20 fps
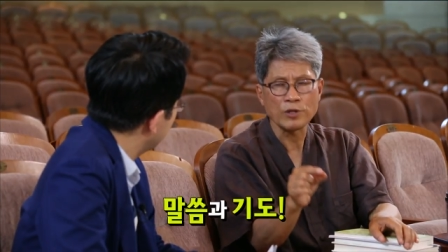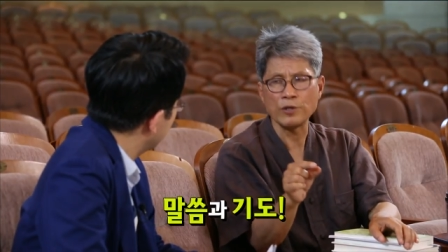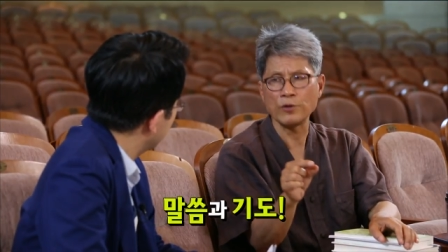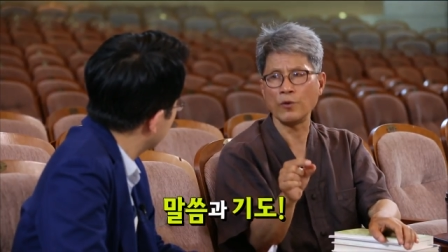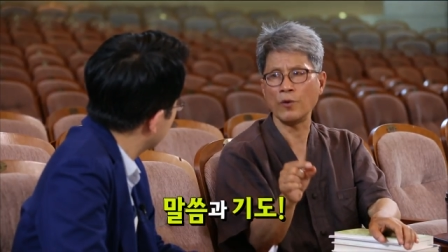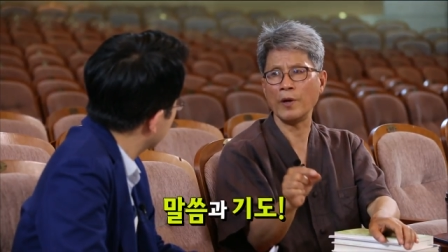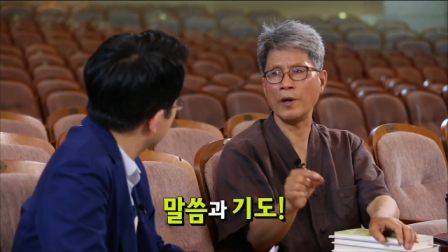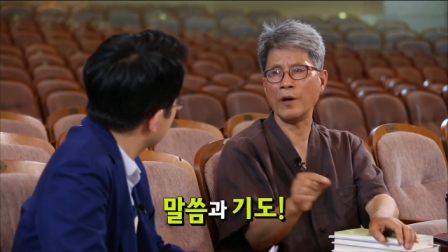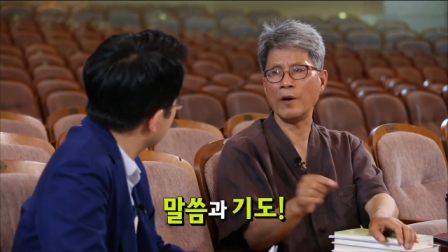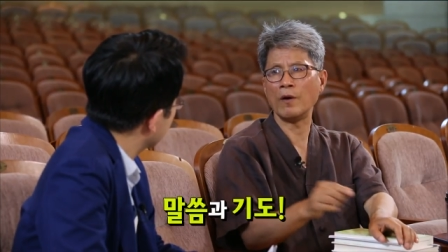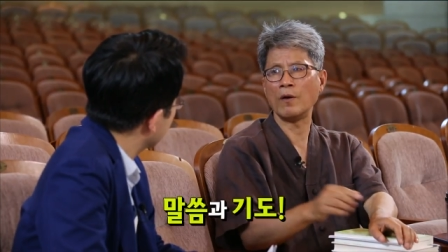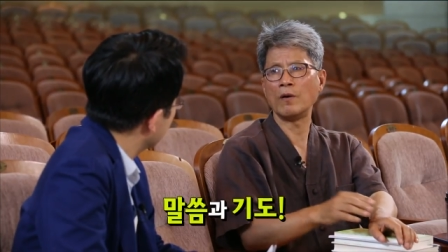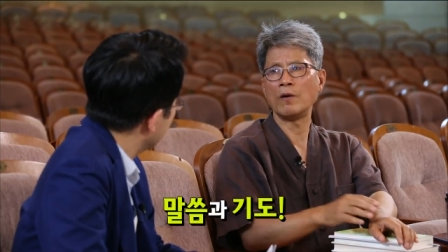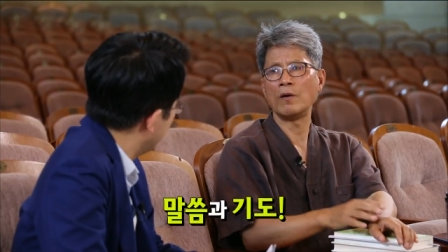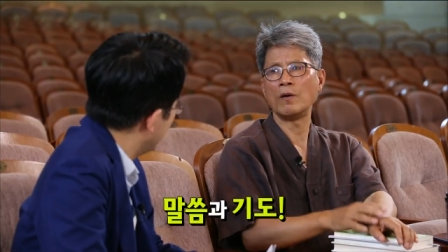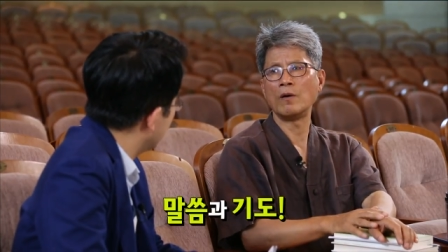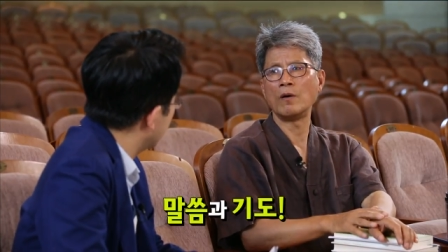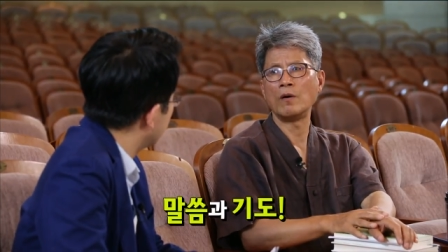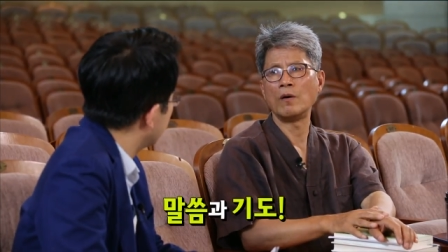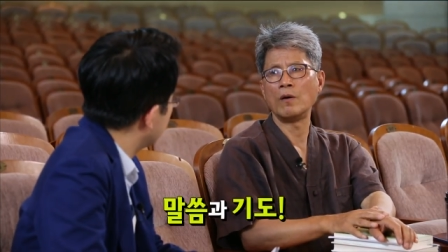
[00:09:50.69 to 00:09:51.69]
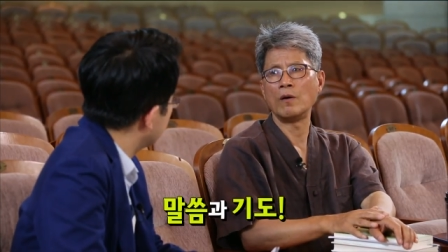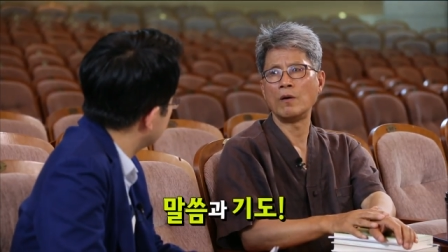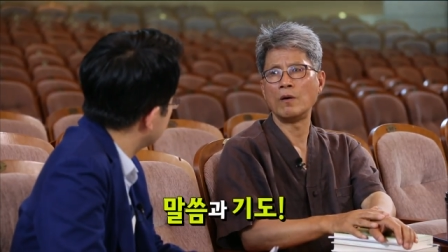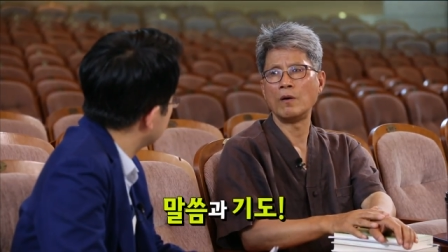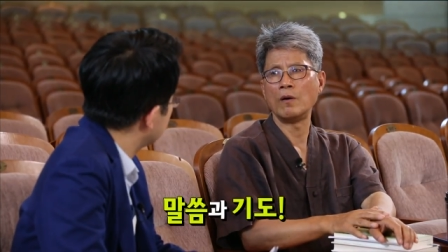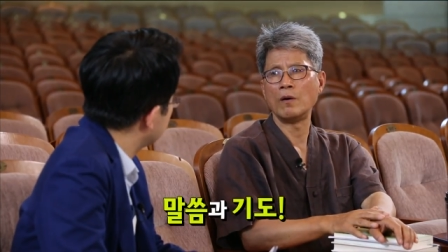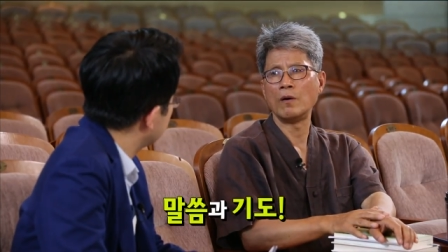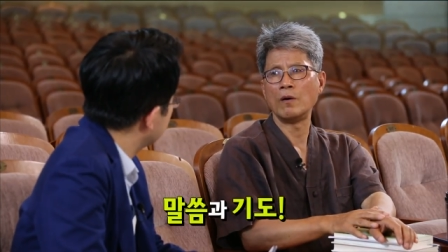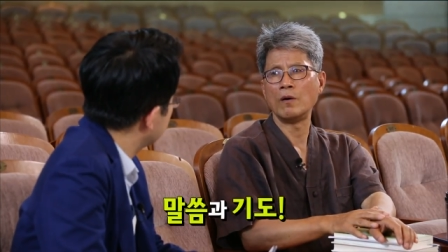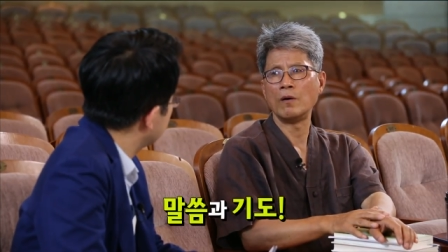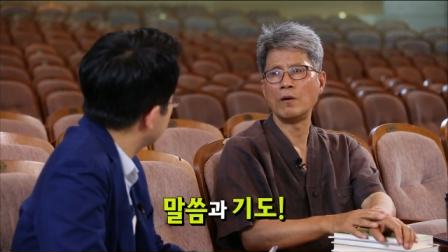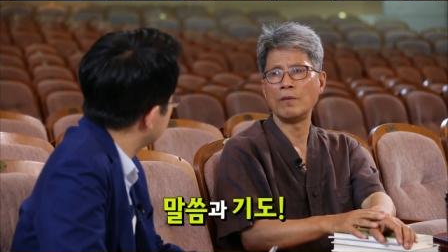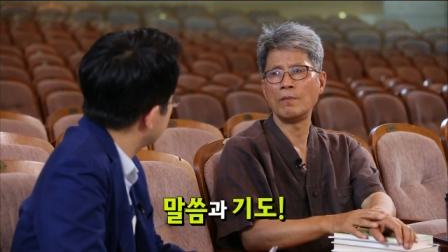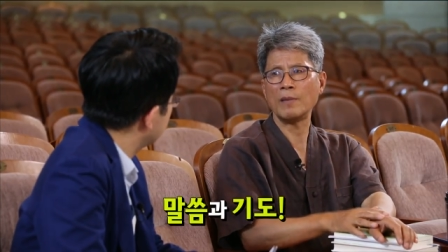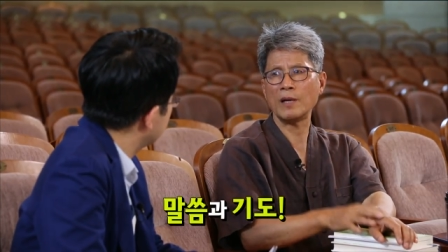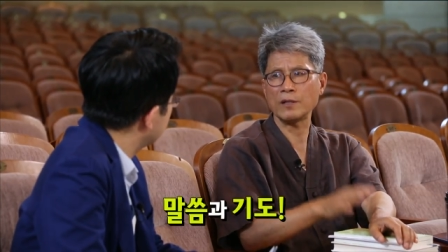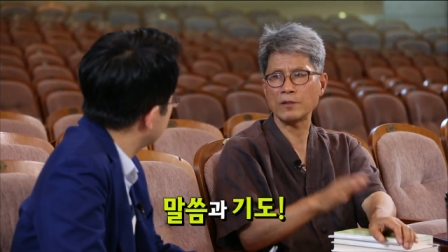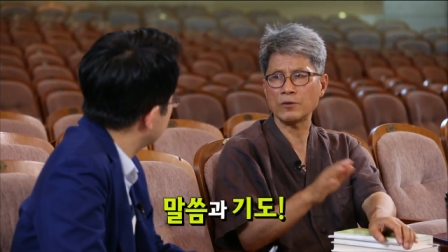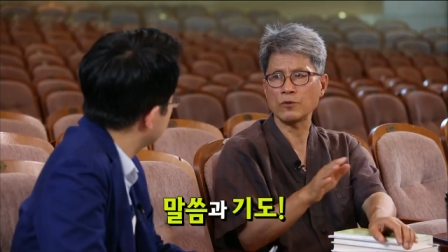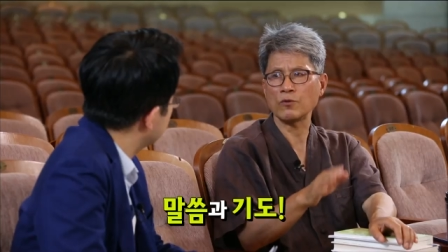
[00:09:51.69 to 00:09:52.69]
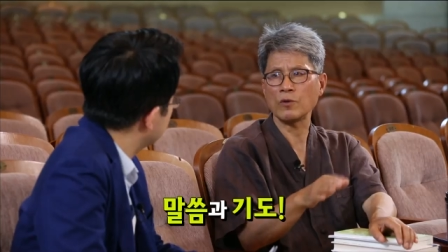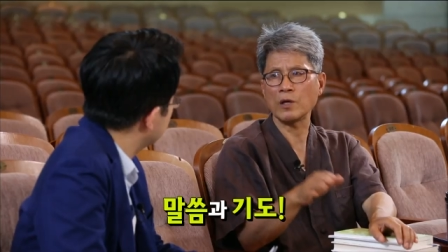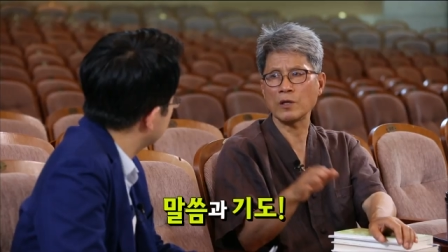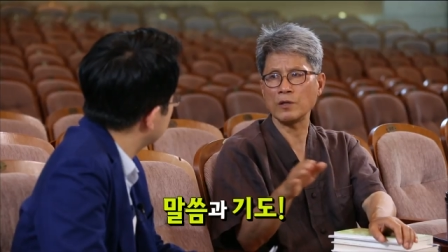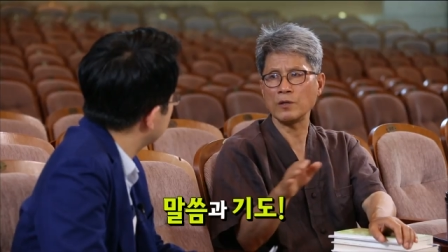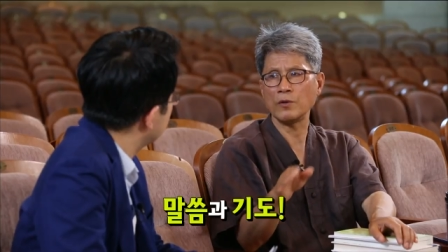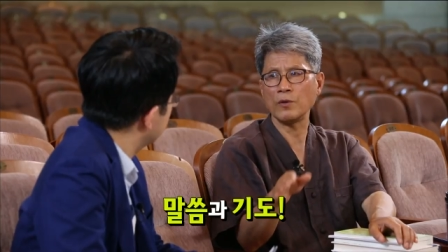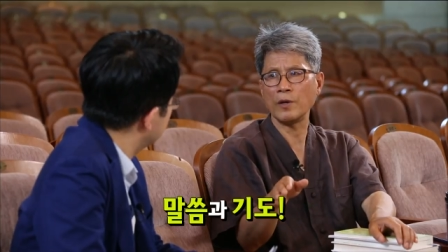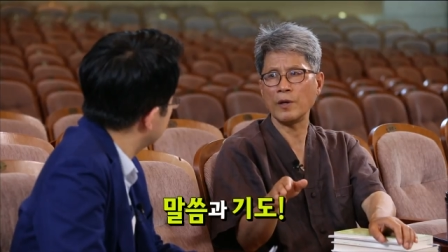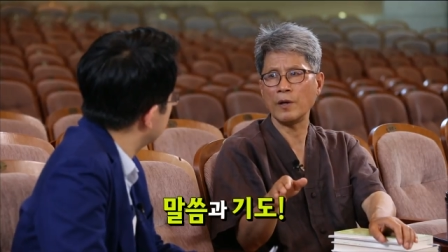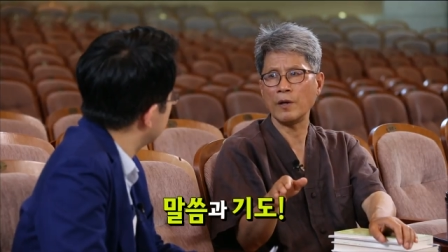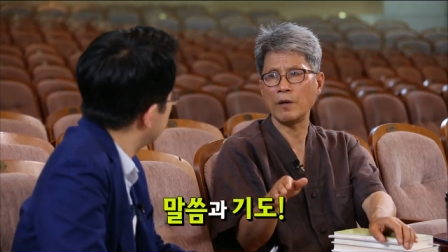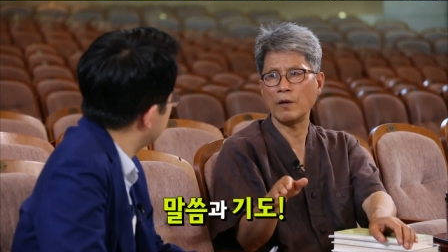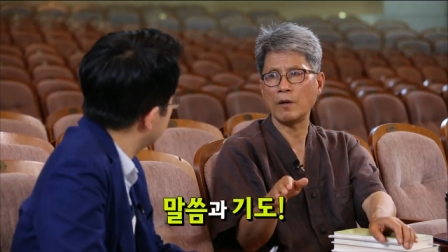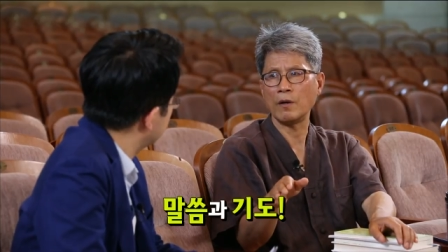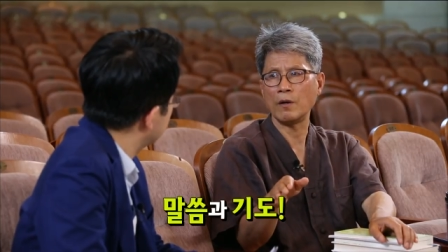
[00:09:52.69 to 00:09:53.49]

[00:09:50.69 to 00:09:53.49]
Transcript: 기도해요. 네. 말씀과 기도예요.